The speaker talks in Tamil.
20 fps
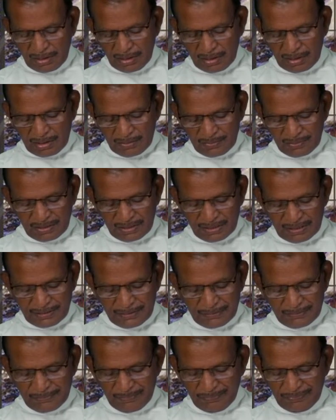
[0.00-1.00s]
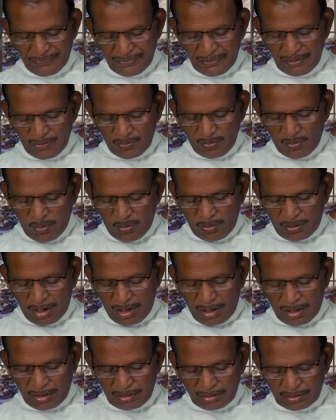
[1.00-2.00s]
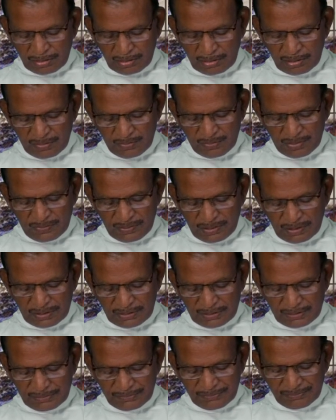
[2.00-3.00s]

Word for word: அதாவது ஓனான் என்பவனுக்கு